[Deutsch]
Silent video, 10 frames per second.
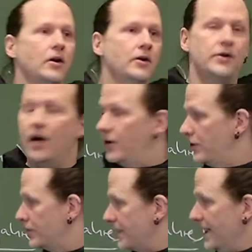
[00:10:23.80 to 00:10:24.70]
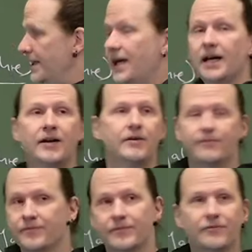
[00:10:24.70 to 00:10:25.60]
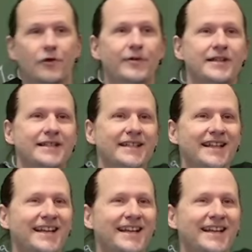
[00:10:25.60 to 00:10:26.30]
Ja, und dann, wo will ich hin?